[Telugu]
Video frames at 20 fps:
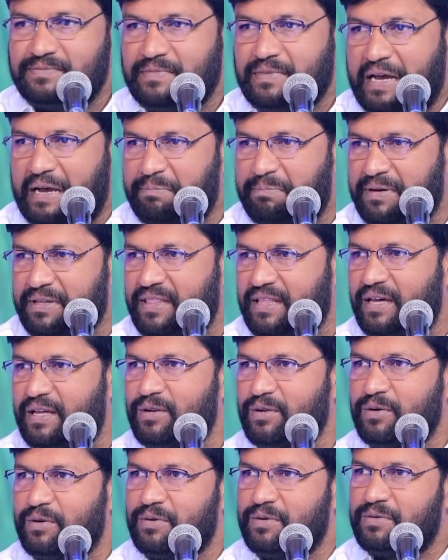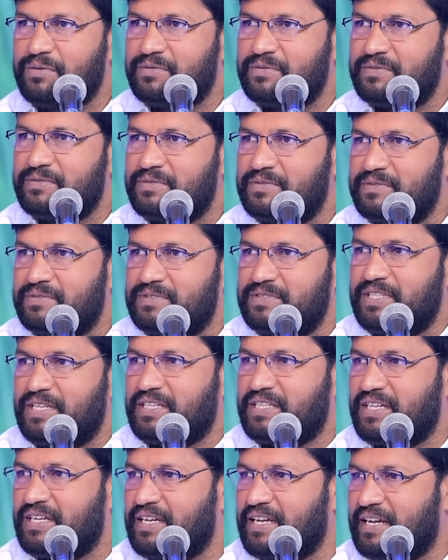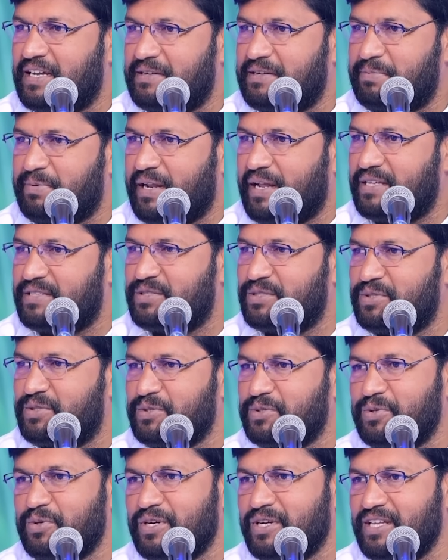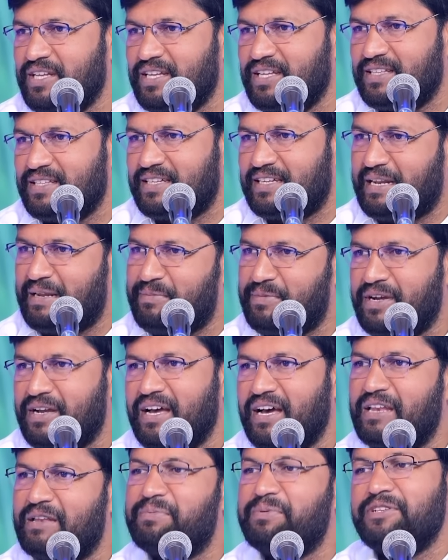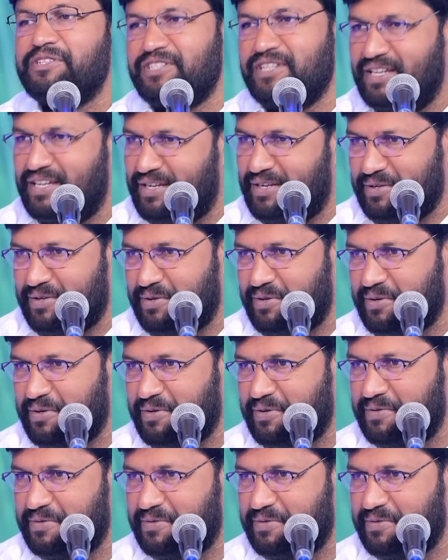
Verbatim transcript: ఆ పదాలు చక్కగా ప్రాసతో కూడి క్రమంగా అనిపించినాయి అనుకో